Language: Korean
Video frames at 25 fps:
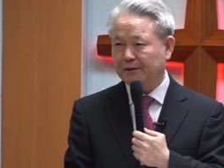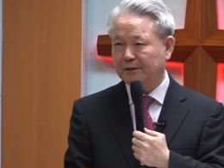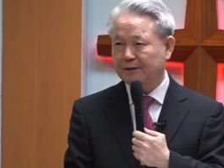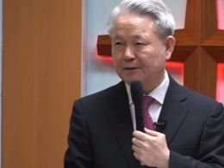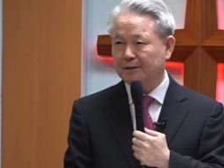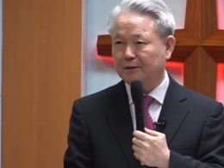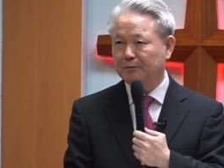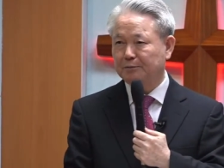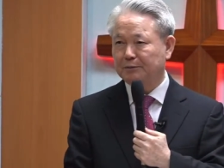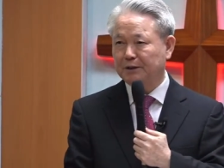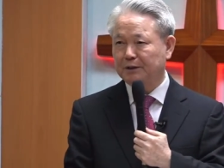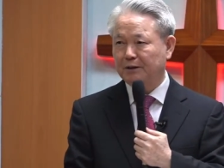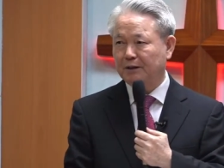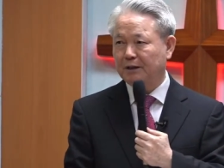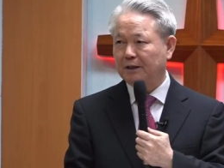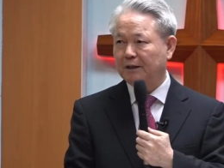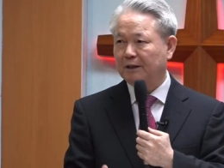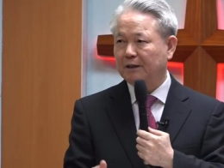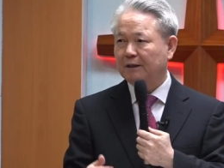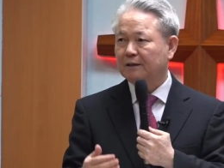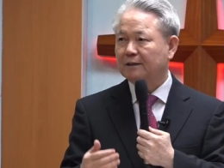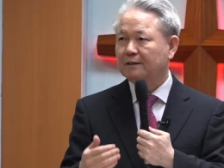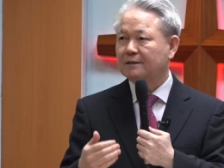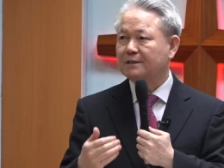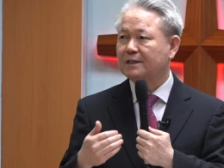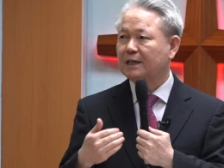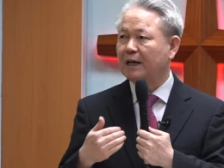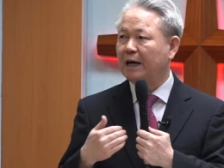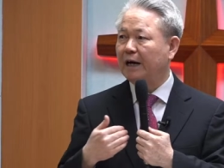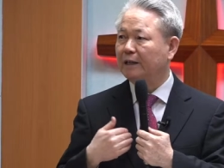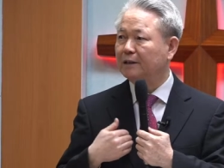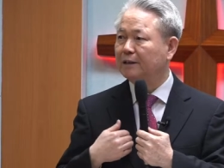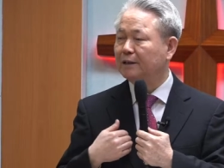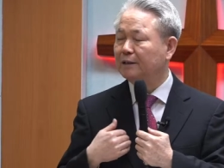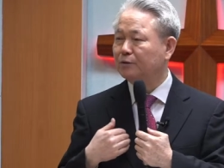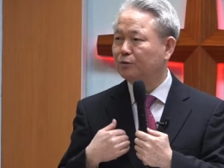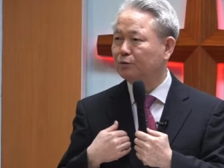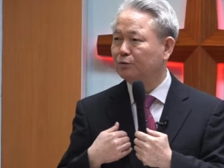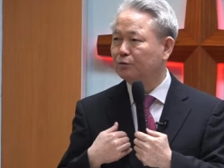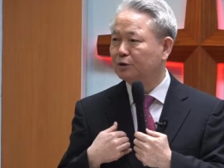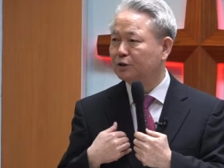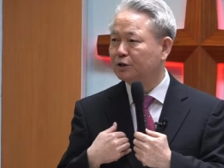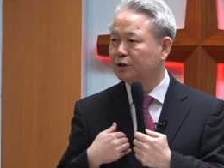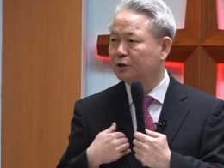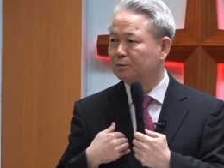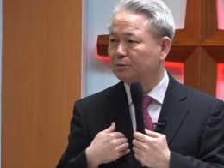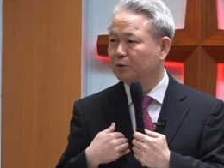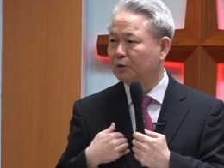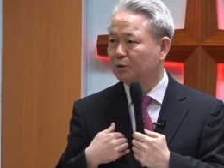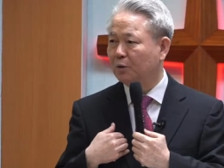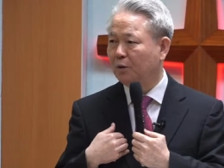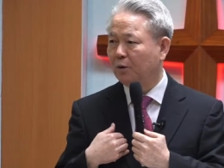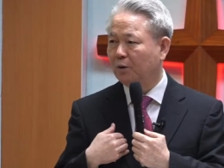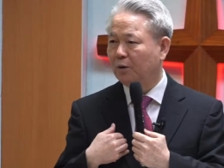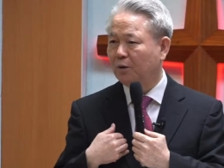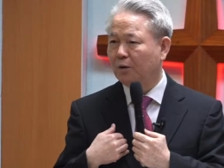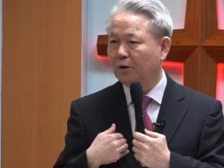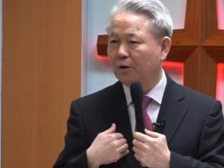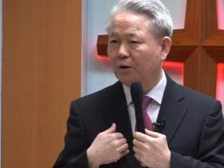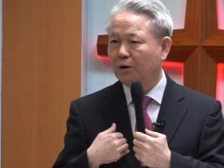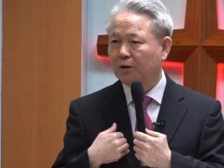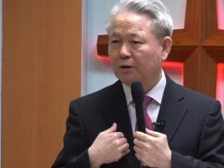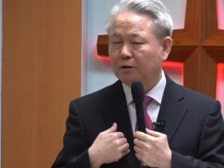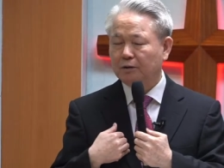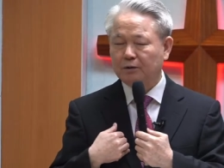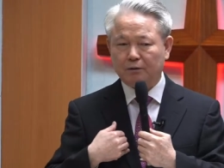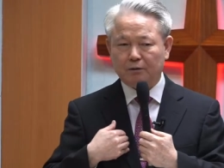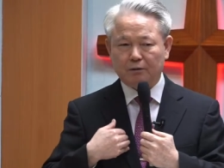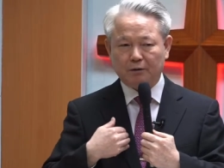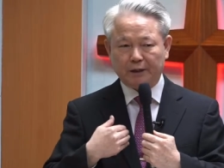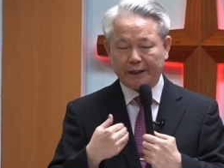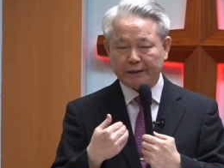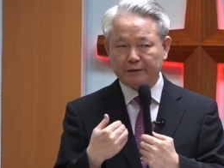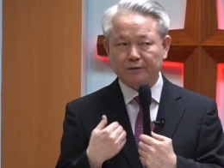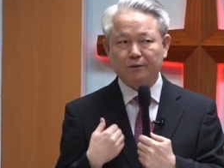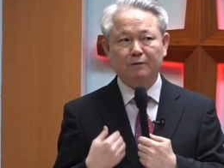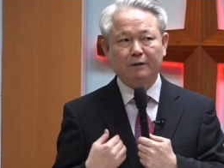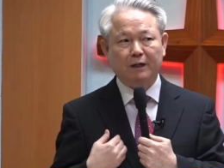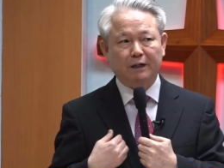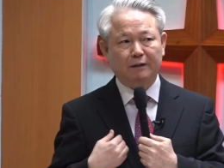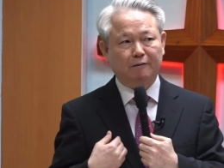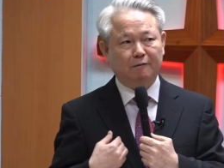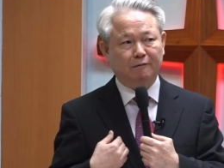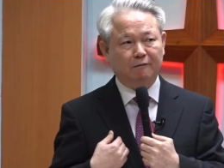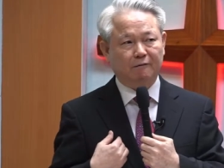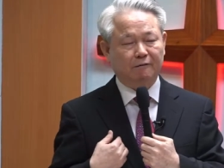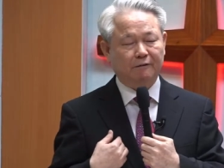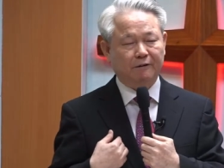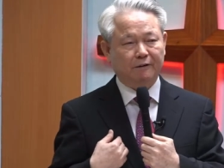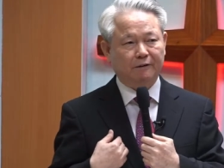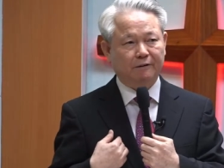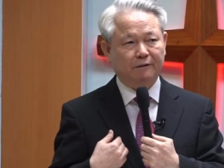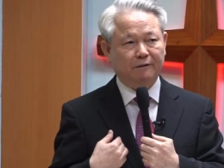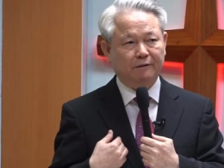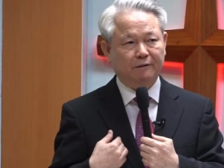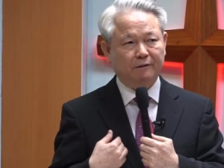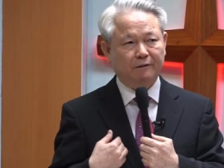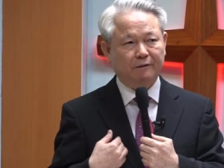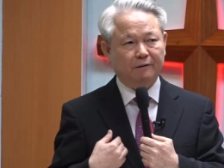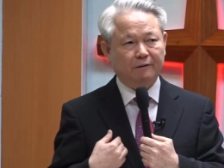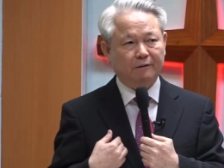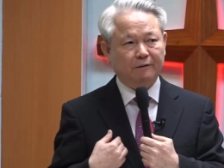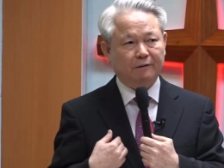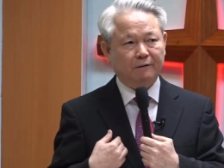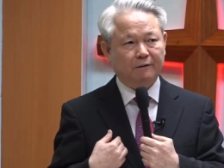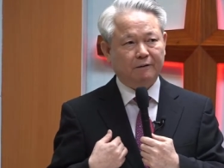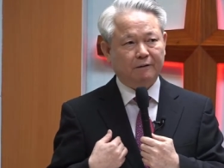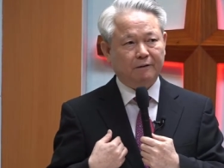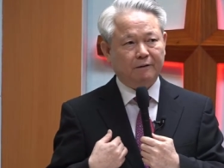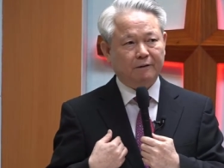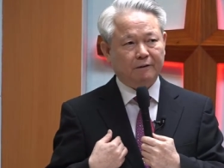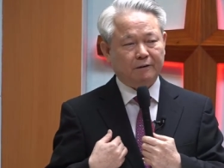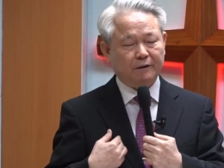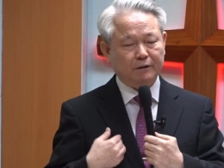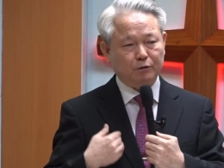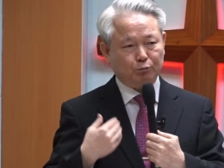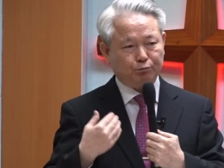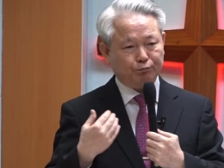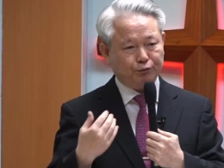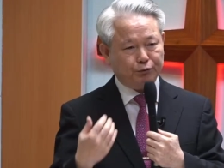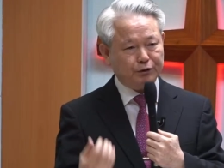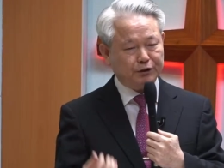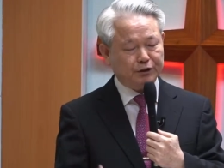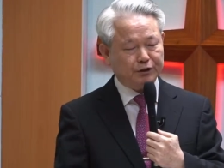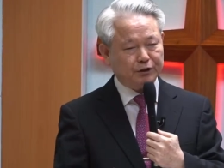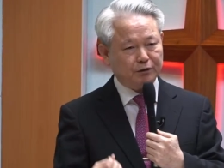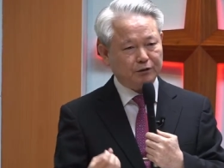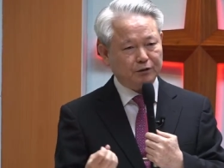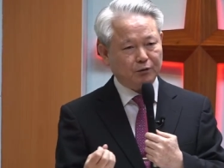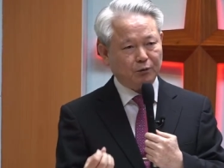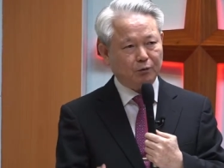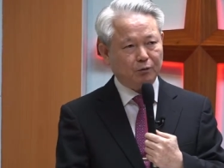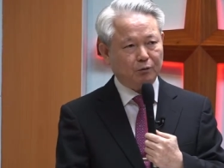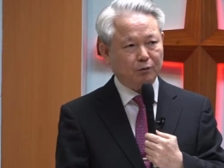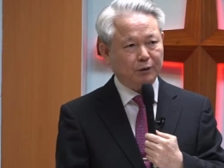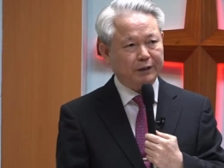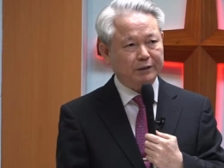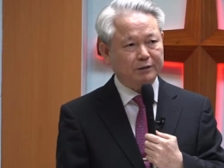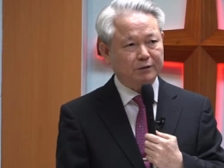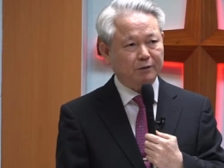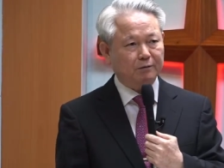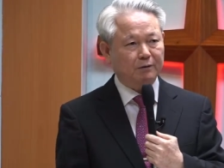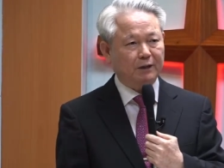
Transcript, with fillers: 그러면 자기 중심으로 그걸 해석하는 거예요. 그래서 물질적으로 해석을